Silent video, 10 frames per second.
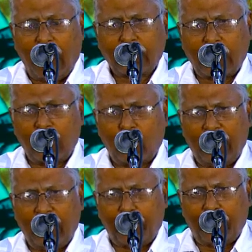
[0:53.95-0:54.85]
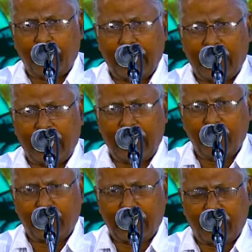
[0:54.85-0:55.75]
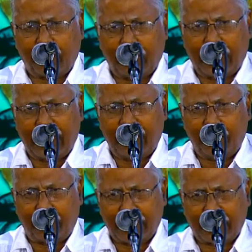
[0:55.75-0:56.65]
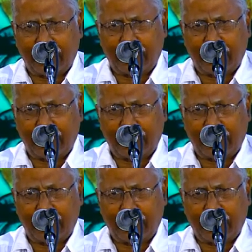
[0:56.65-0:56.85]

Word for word: ஆசானுடைய பெருமைகளையும் சிறப்புகளையும் பேச